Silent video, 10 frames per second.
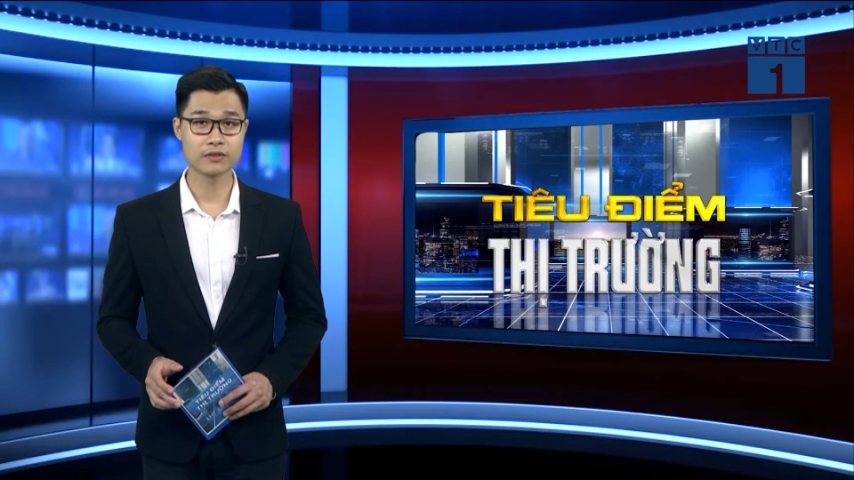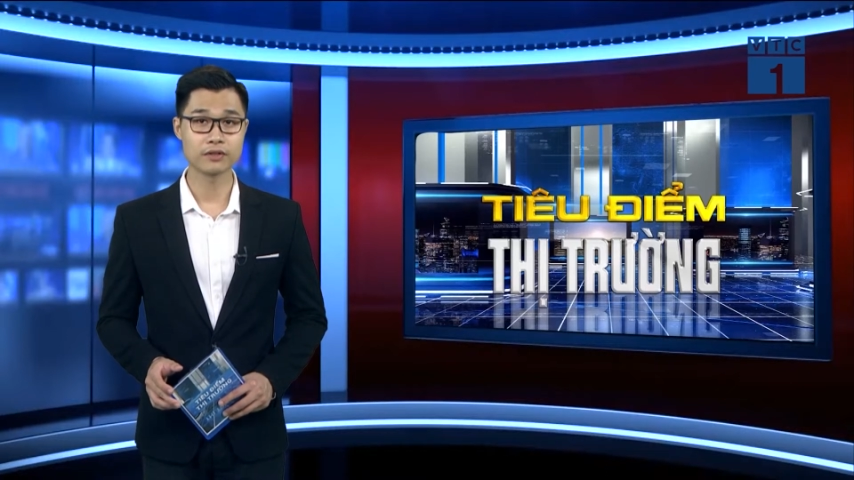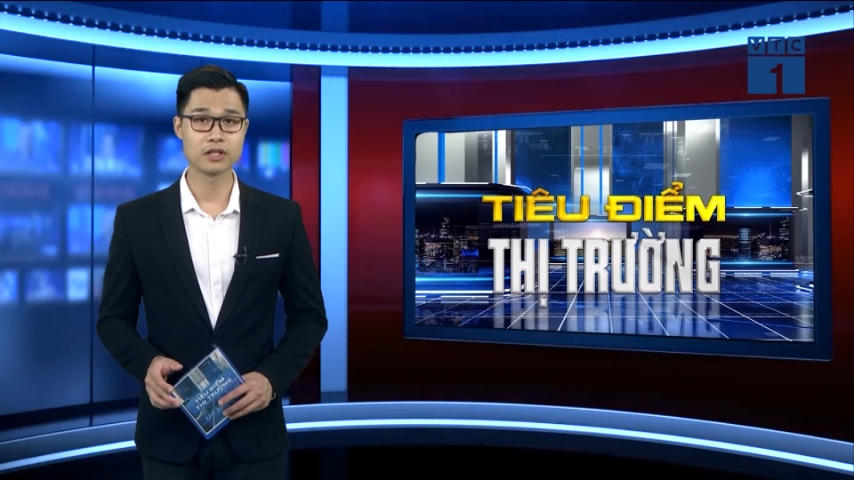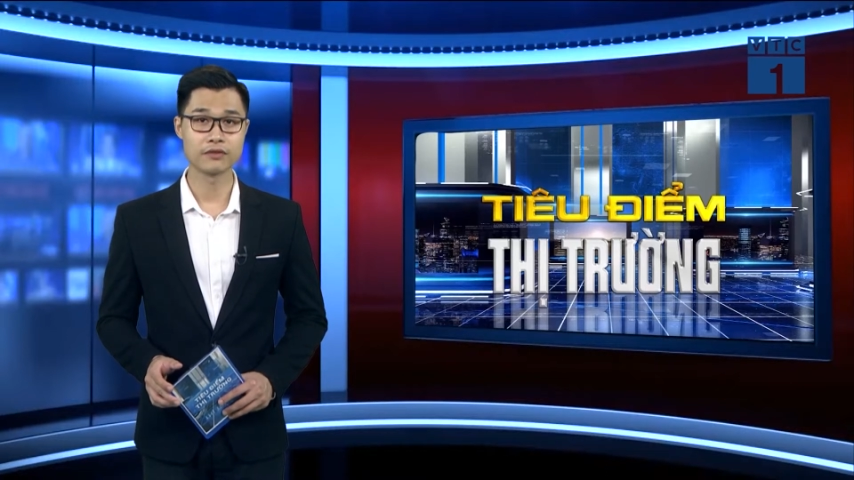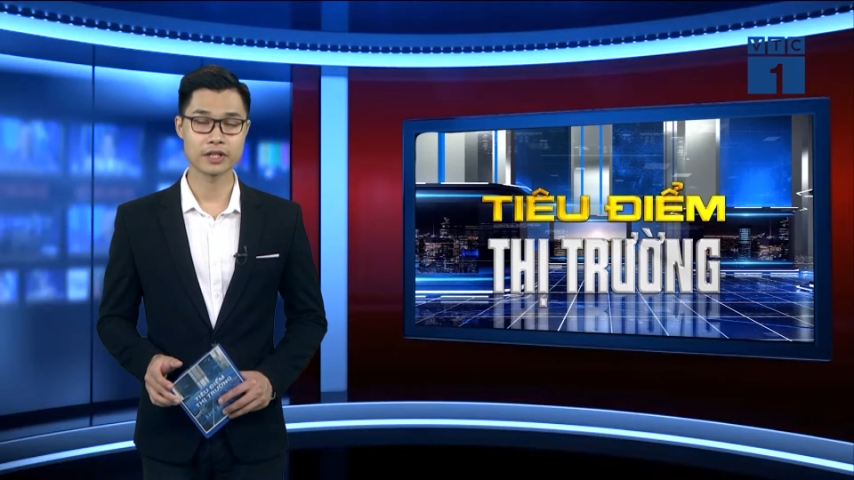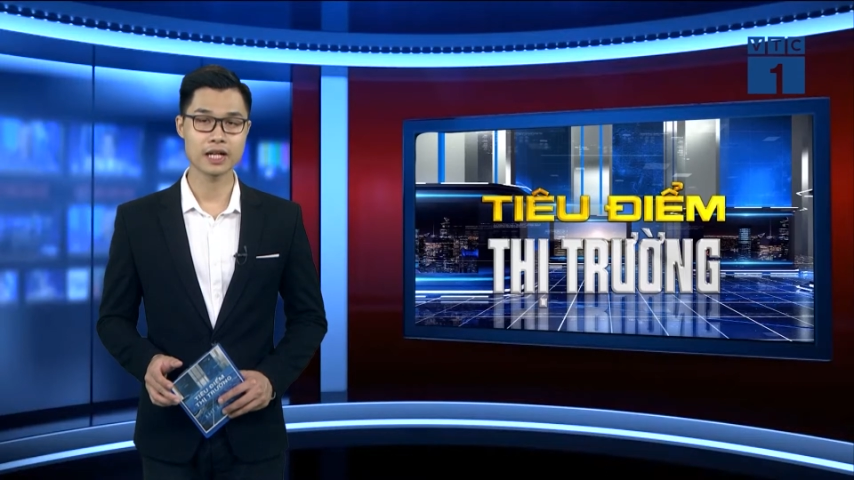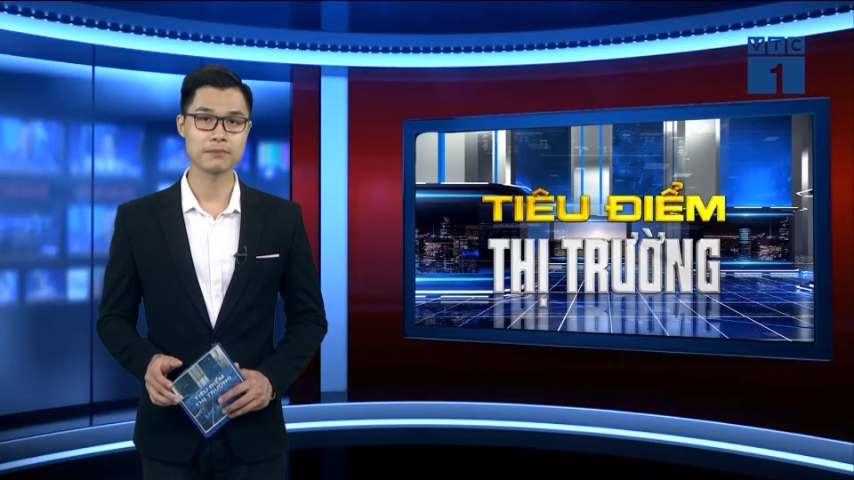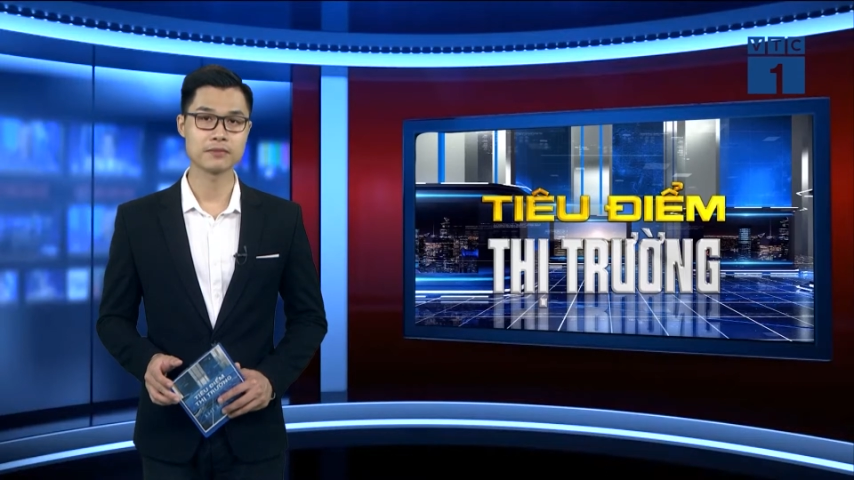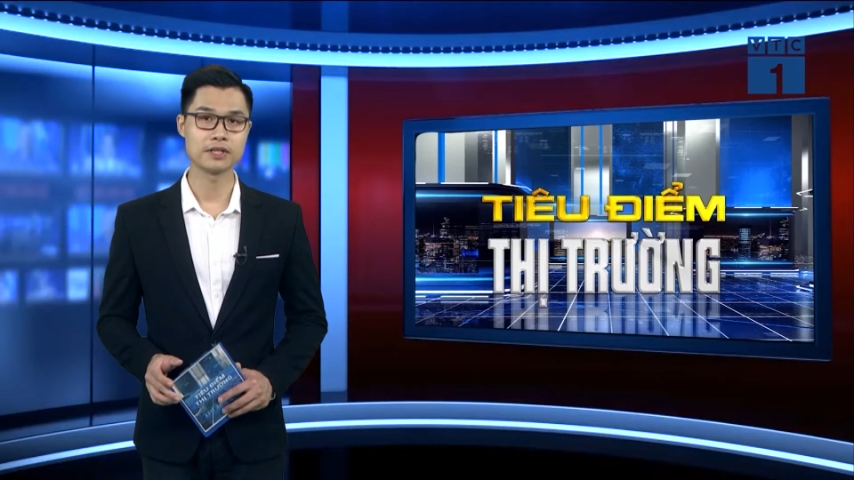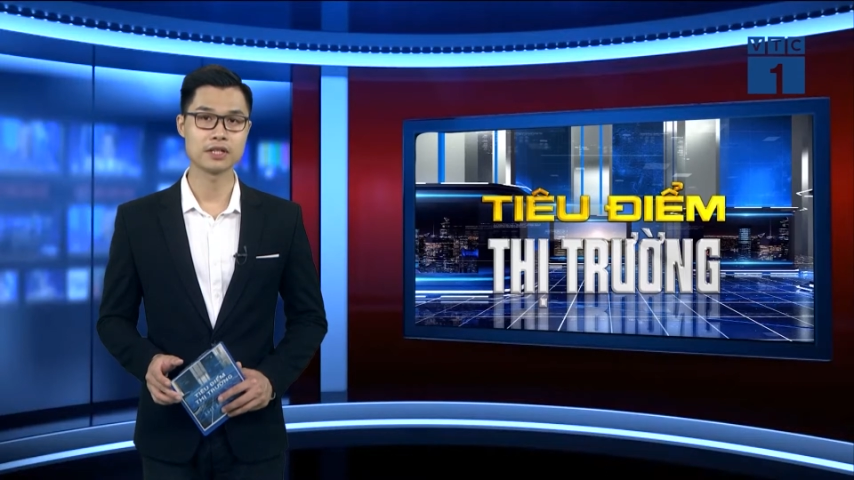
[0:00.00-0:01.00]
ở người Việt
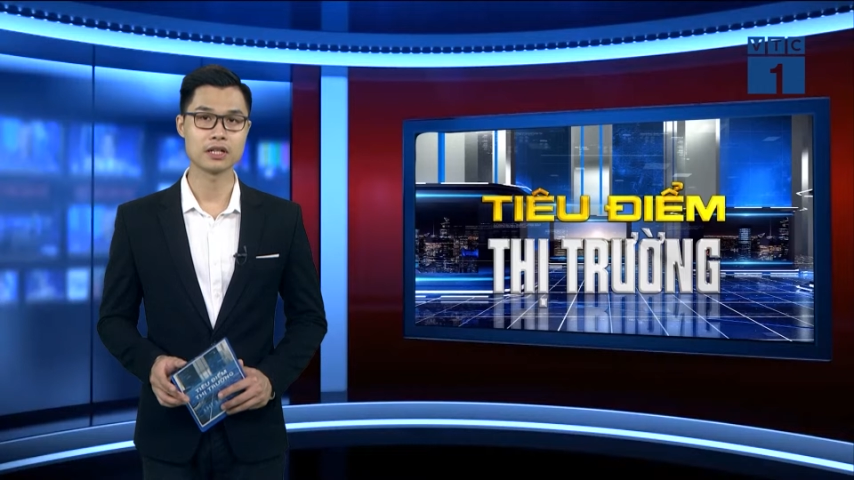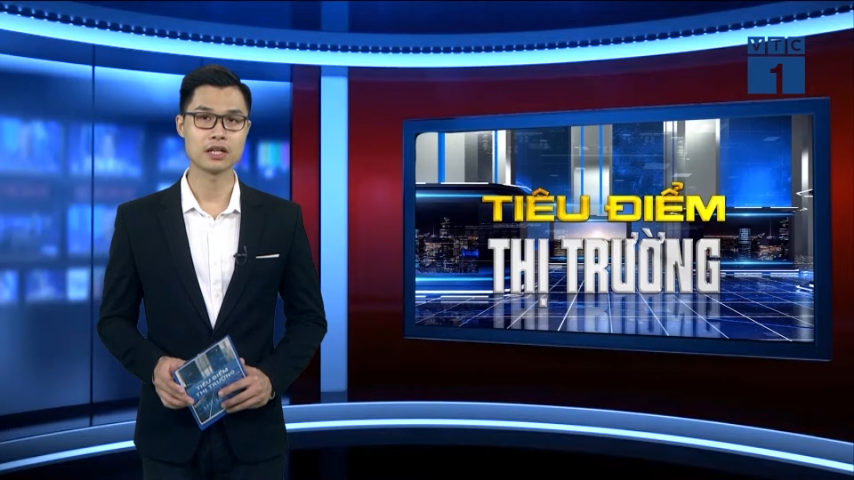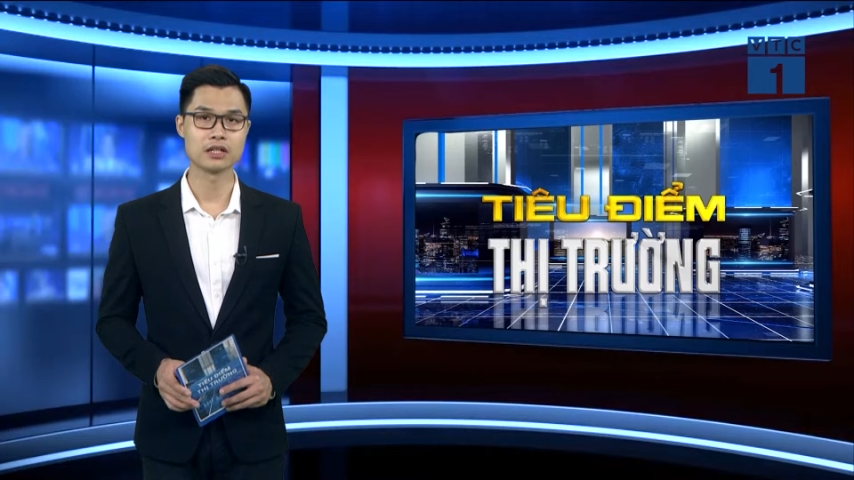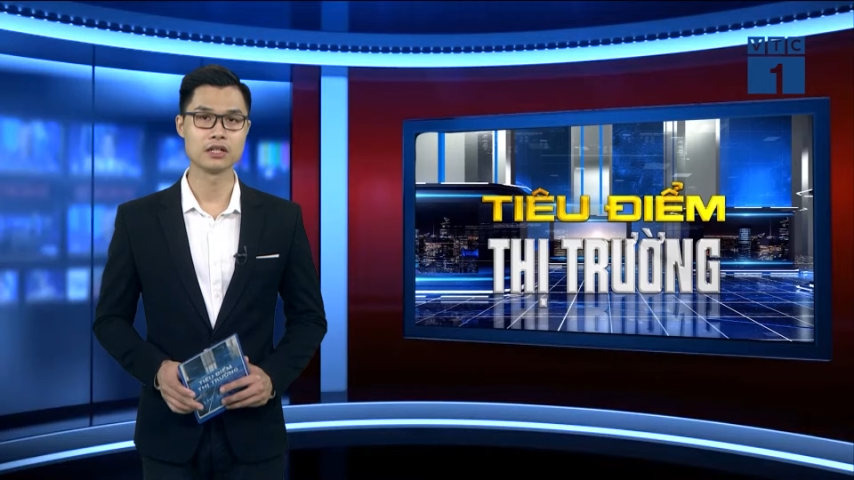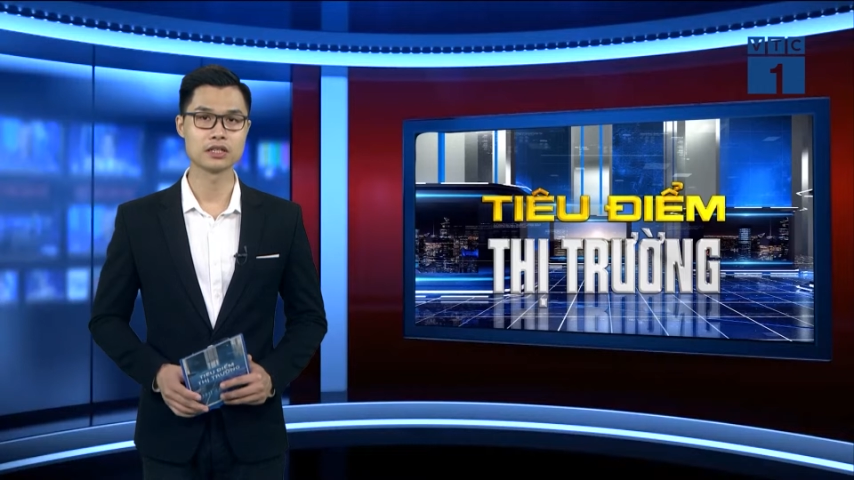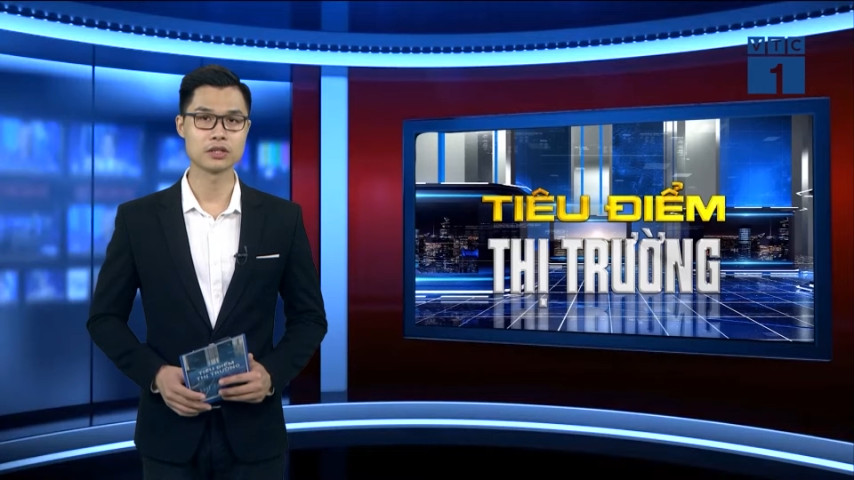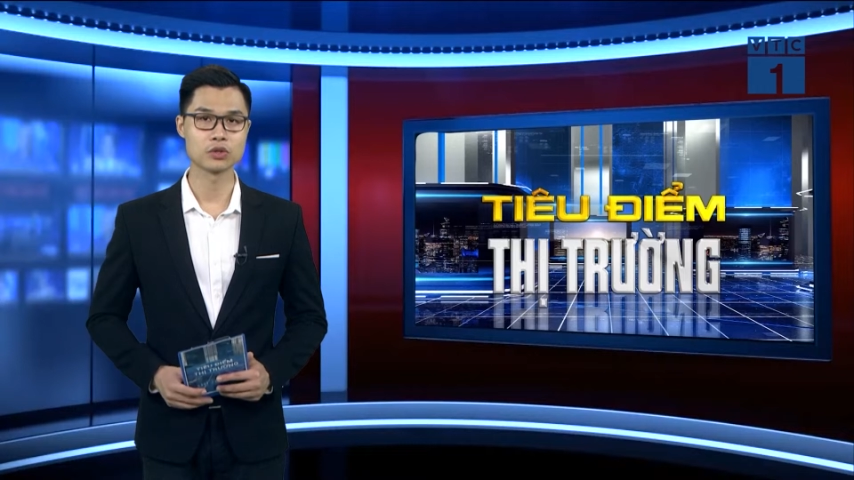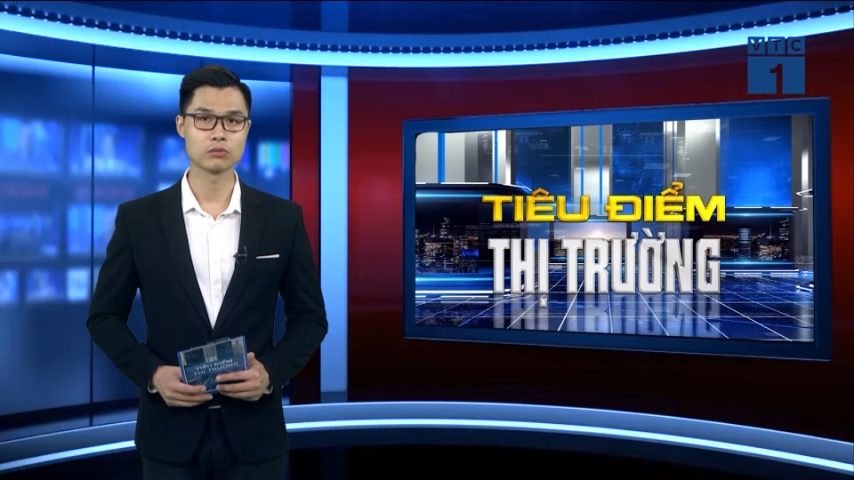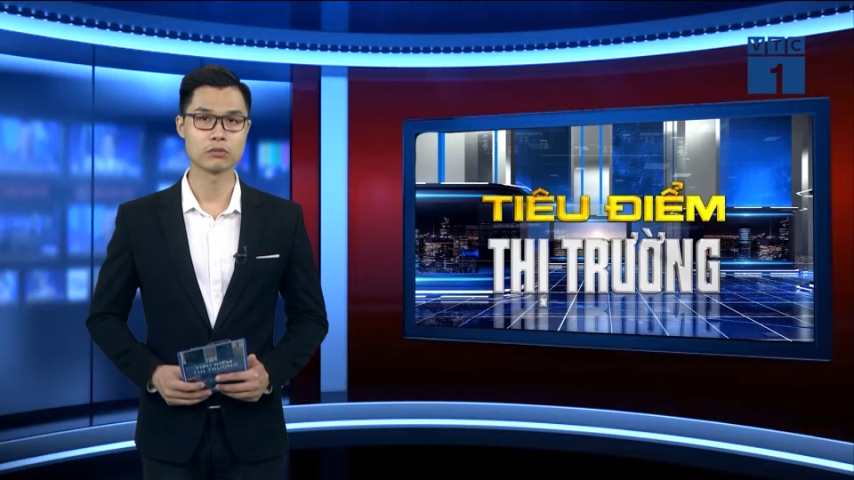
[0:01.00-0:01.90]
Nam hiện là người tiêu dùng